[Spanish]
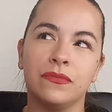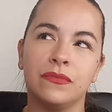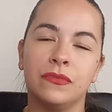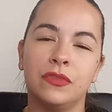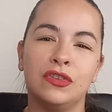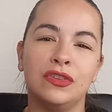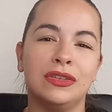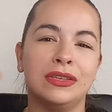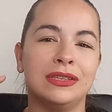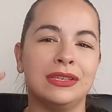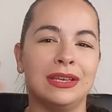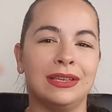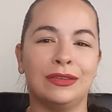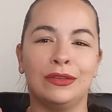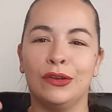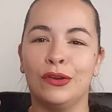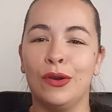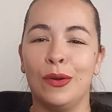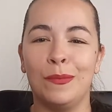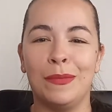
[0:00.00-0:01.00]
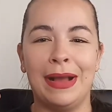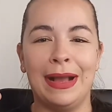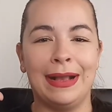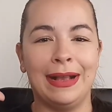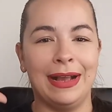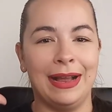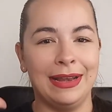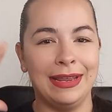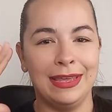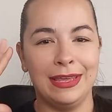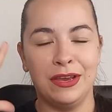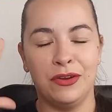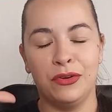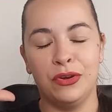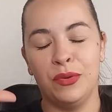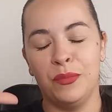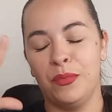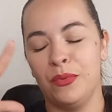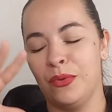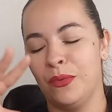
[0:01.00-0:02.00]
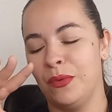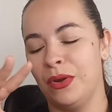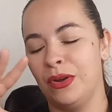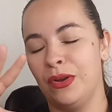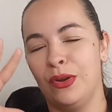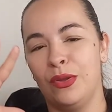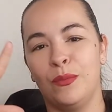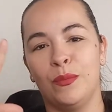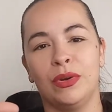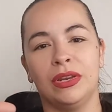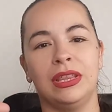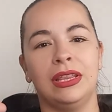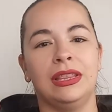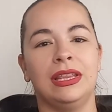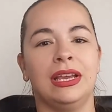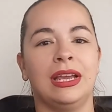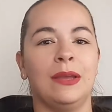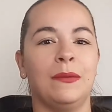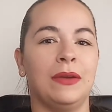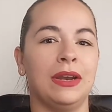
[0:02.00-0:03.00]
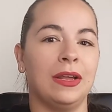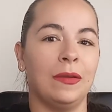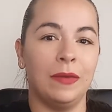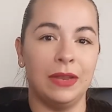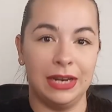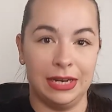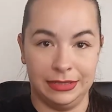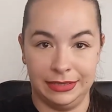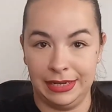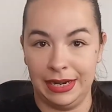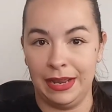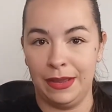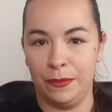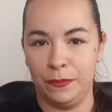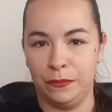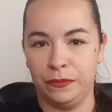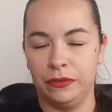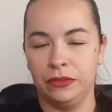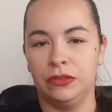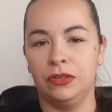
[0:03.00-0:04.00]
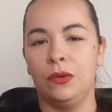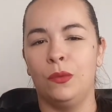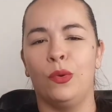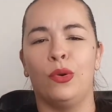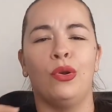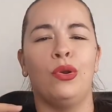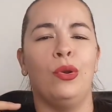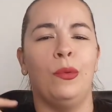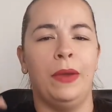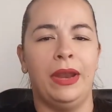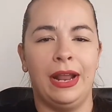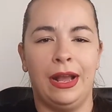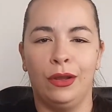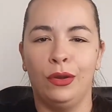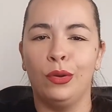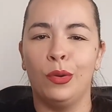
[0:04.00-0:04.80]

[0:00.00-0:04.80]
No sé si estoy con mascarilla o no, pero bueno, lo importante es que van a ver el traje en foto y luego lo verán